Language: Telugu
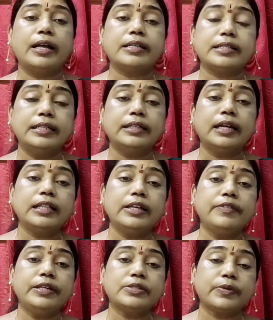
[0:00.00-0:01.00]
ఆ
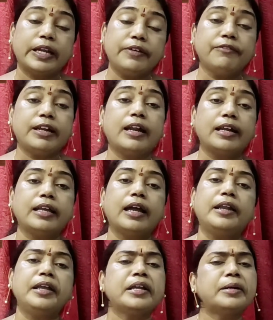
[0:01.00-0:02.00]
సీతాదేవి స్వయంవరానికి
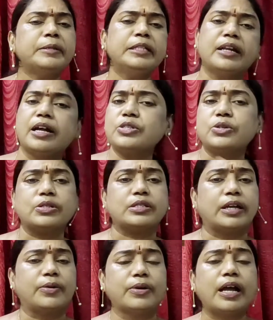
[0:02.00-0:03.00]
అనేక మంది రాజులు
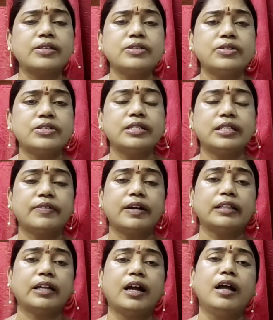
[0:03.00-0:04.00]
వస్తారు రాజులు వచ్చిన
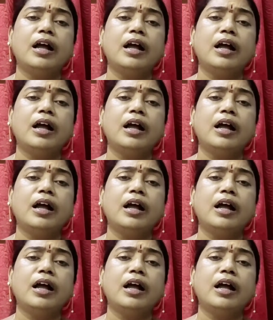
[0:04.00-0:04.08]
తర్వాత